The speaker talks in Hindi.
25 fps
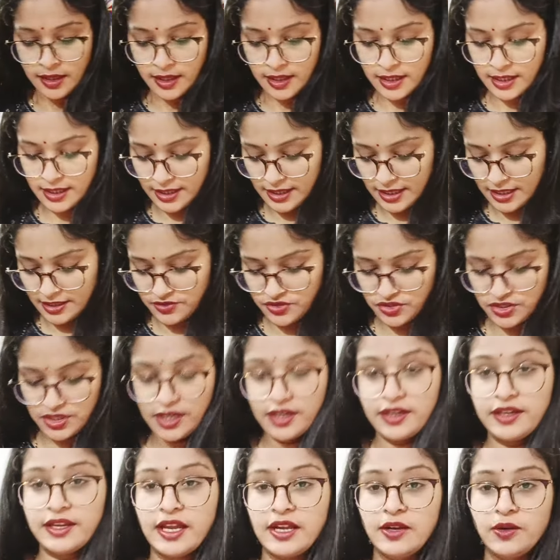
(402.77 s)
एक है जी ये
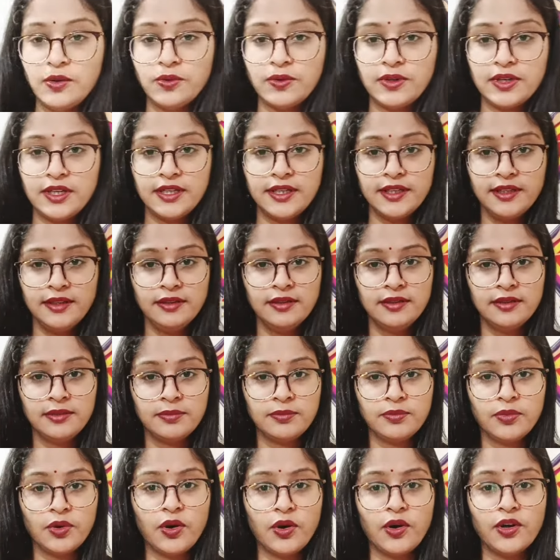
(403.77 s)
येलो कलर
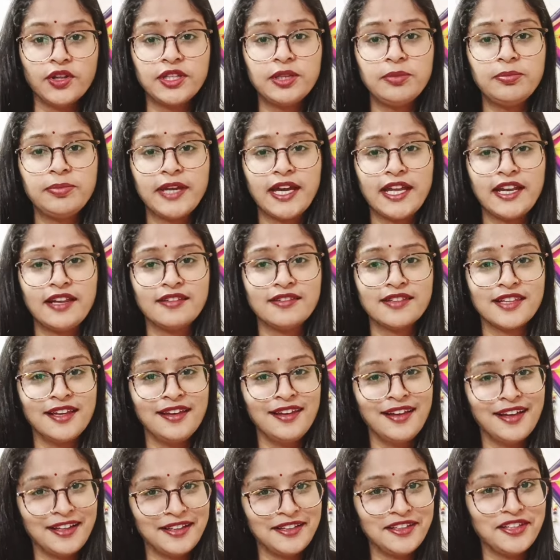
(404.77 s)
बहुत ही प्यारा सा
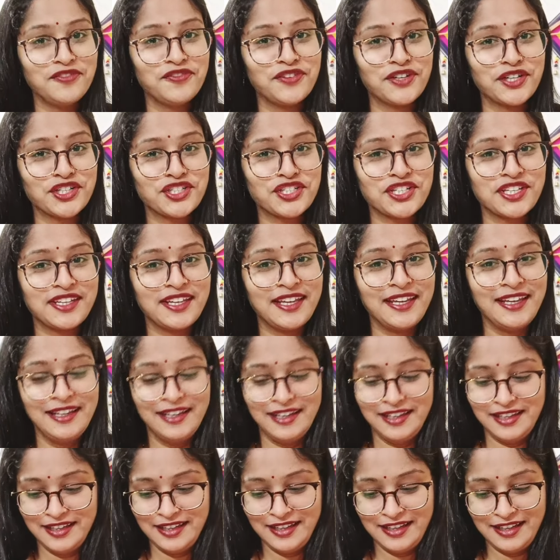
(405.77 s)
हल्दी फंक्शन है
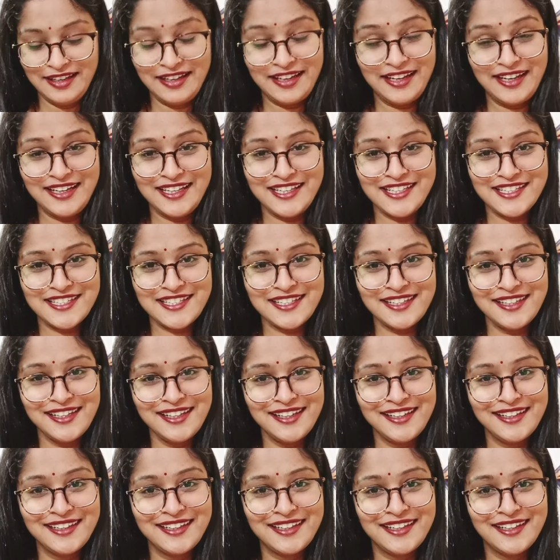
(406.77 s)
ले लीजिए
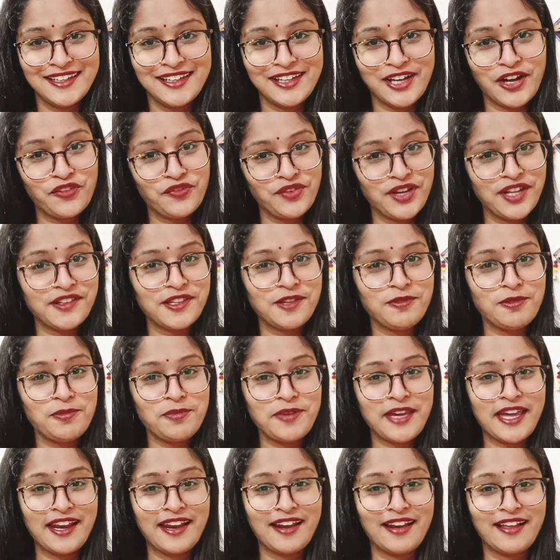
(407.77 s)
और वैसे भी
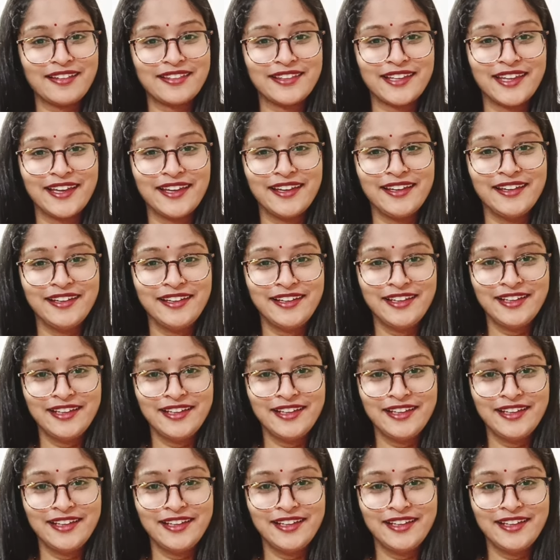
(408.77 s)
प्यारा लगता है